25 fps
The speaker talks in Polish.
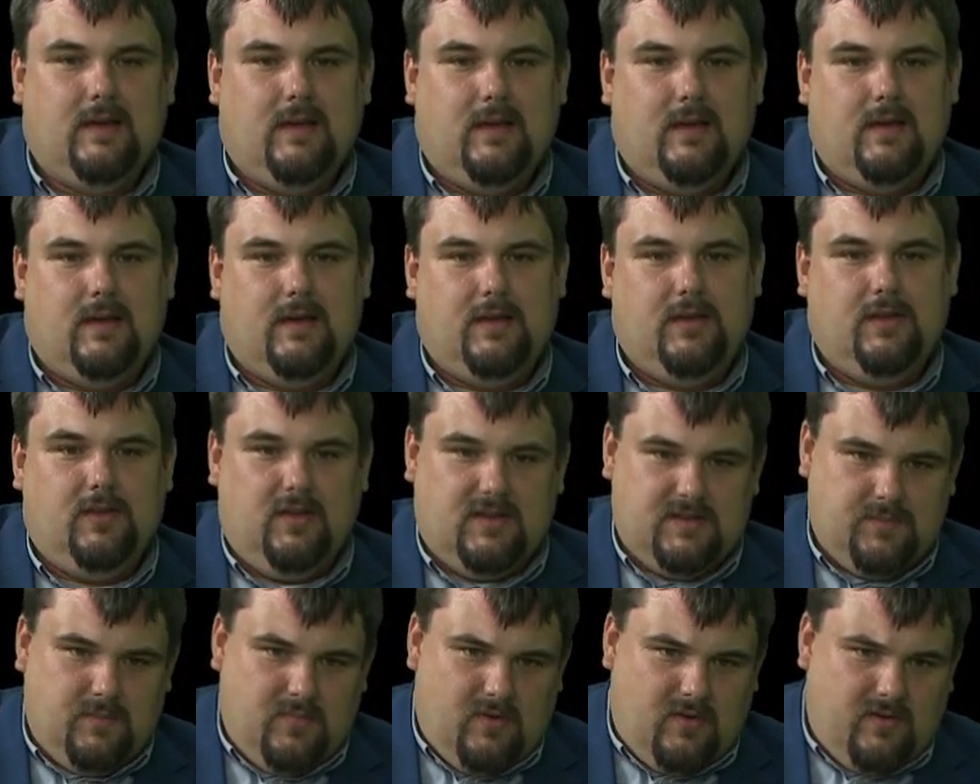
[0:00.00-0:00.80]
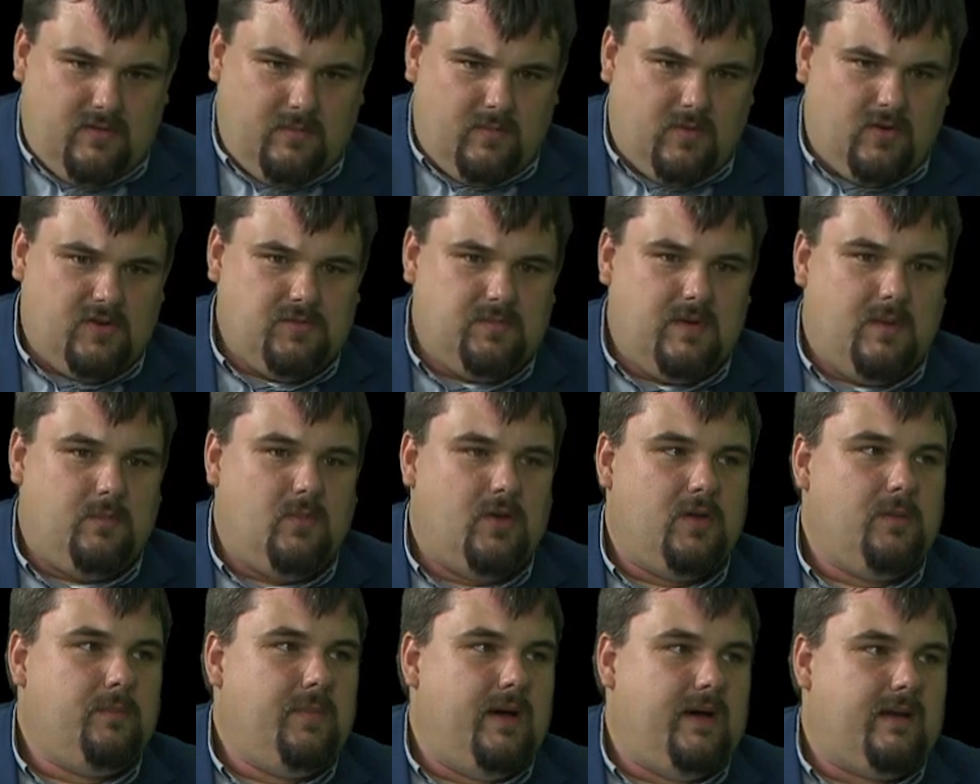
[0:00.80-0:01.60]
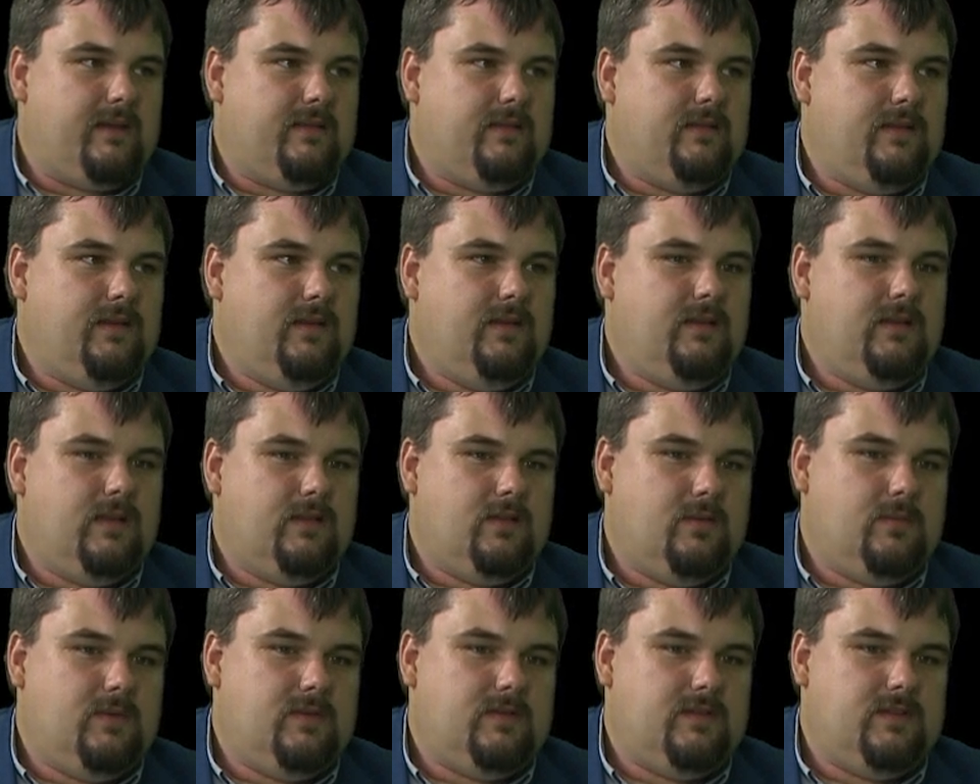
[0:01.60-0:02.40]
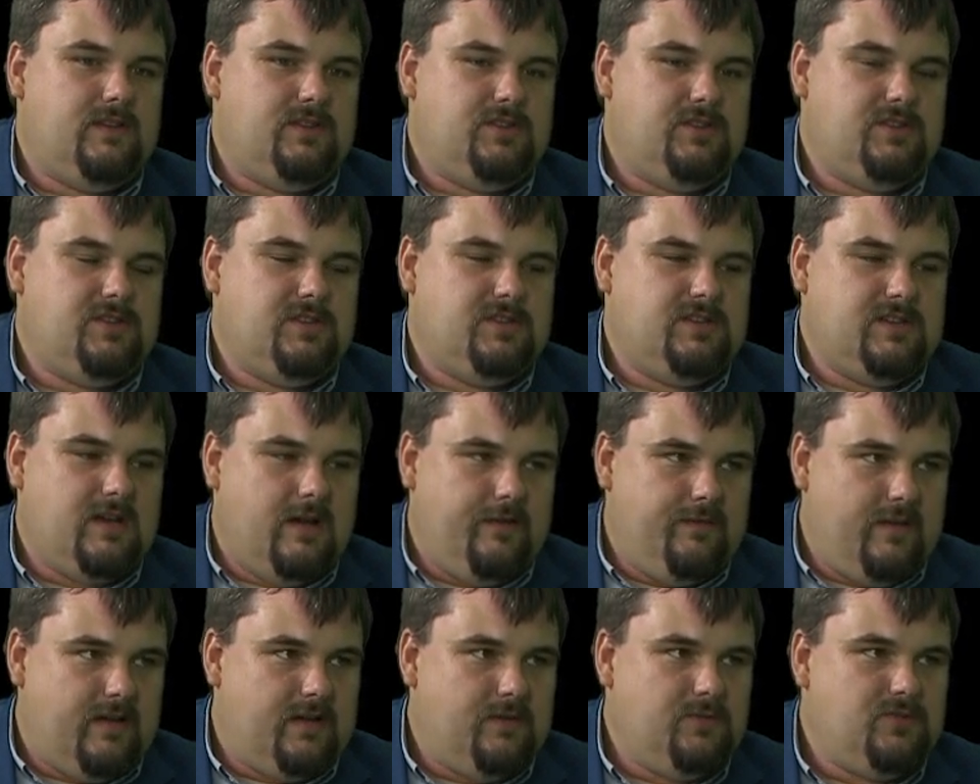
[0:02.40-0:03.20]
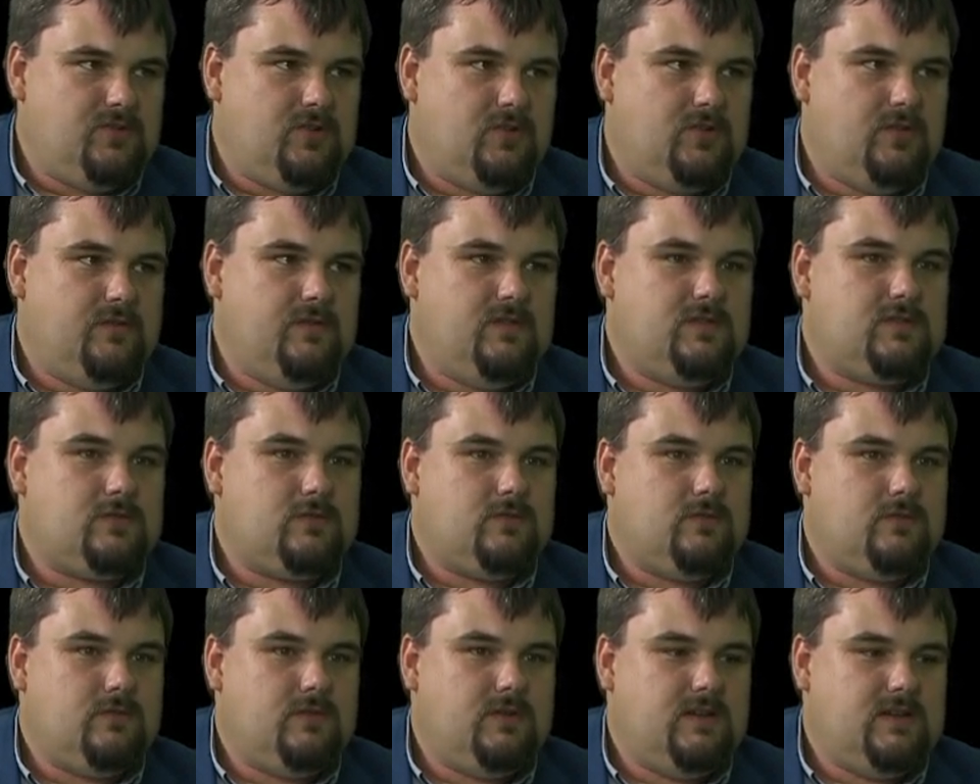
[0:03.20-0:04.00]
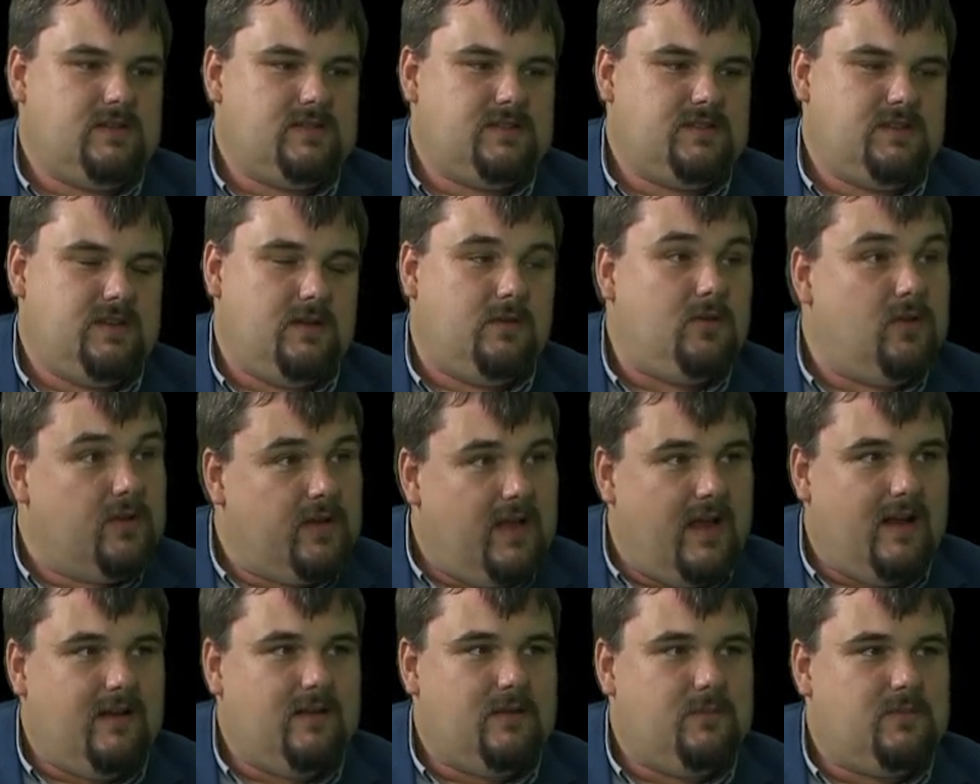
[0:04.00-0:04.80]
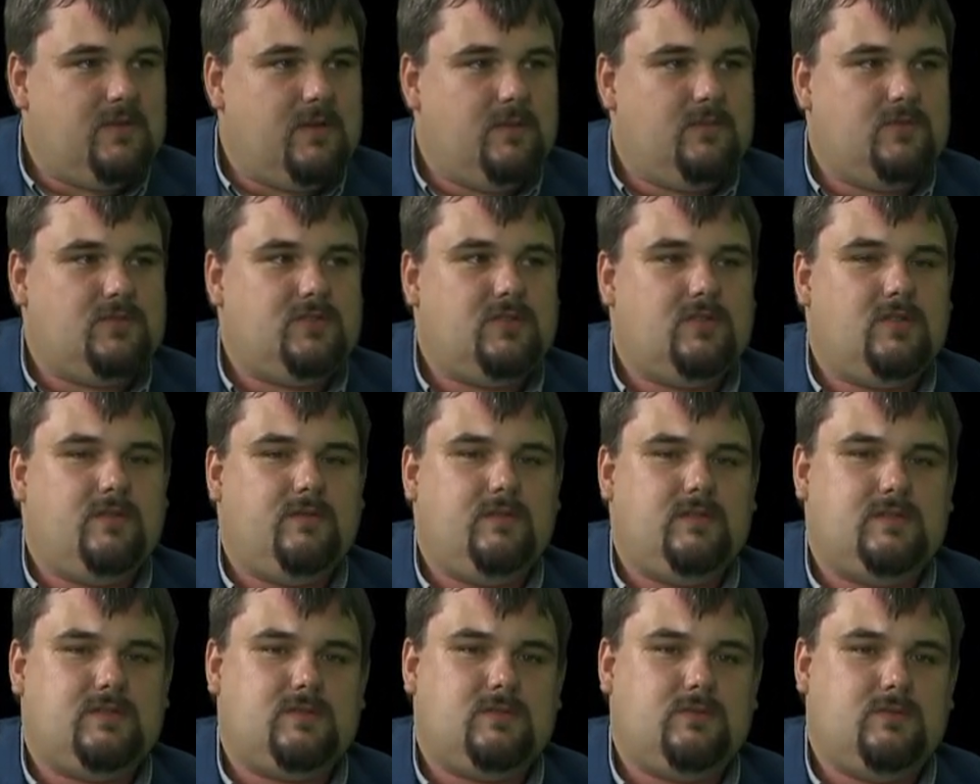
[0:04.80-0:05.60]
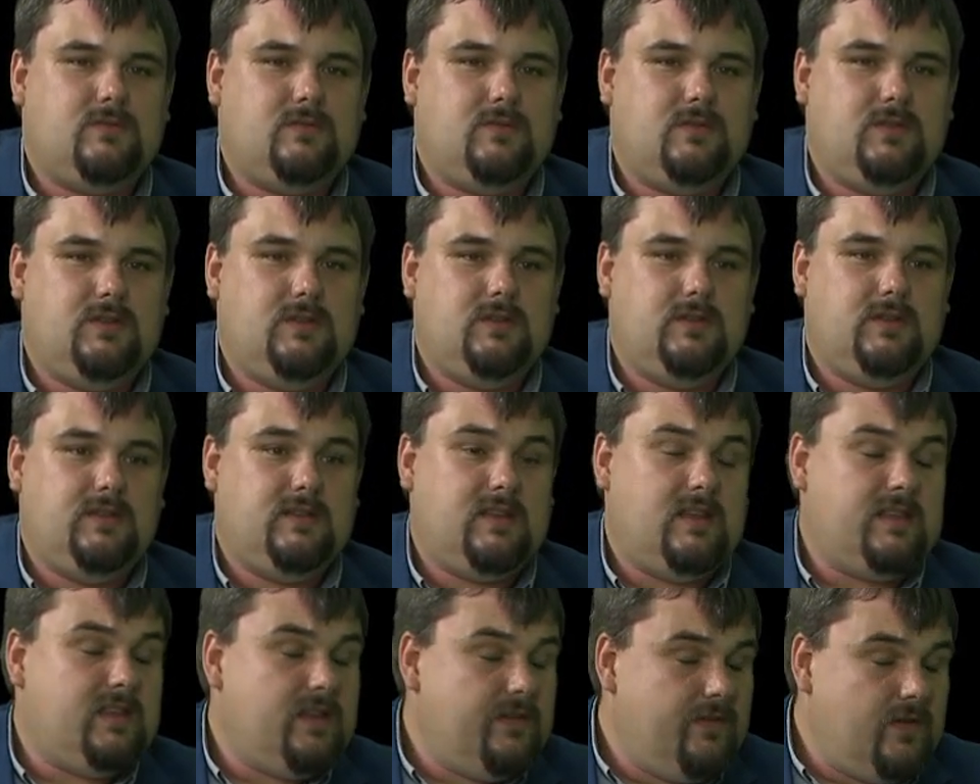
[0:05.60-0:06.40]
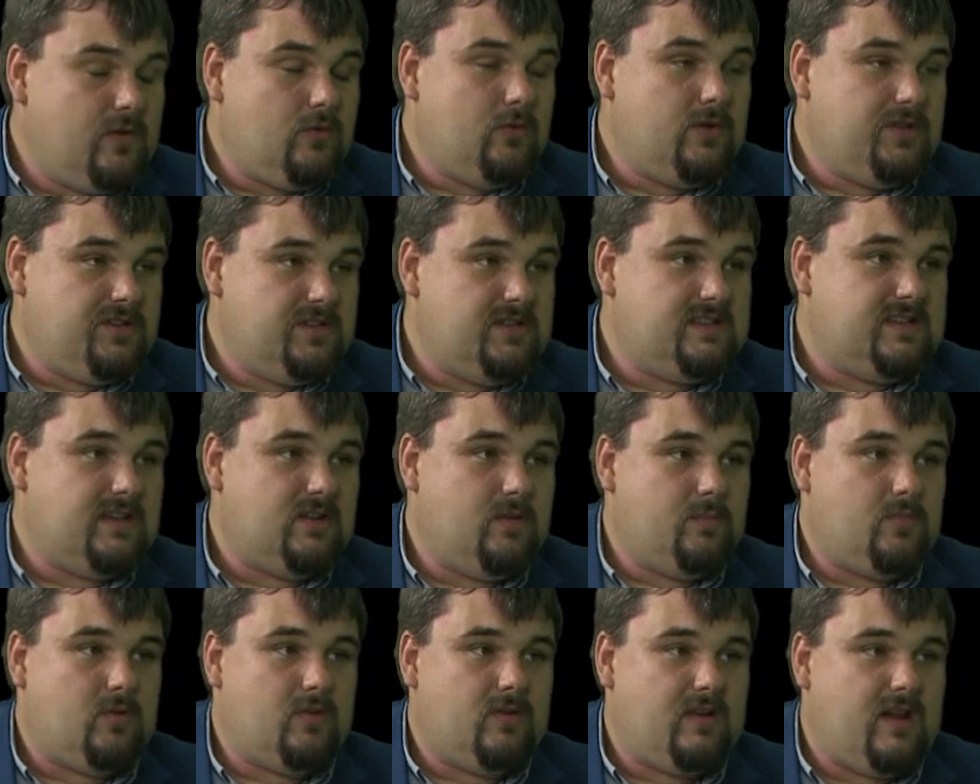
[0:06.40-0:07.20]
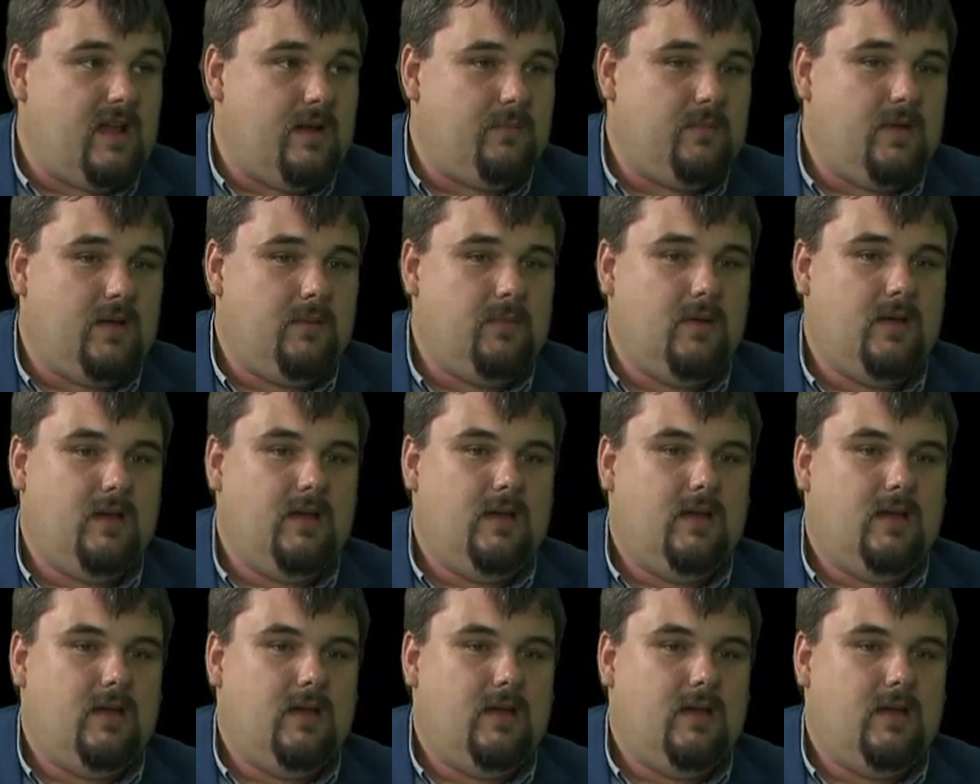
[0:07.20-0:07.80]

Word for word: E, I to jest prośba mojej partii. Natomiast jeśli się działa w jakimś środowisku i jest się lojalnym temu środowisku i identyfikuje się z jego programem,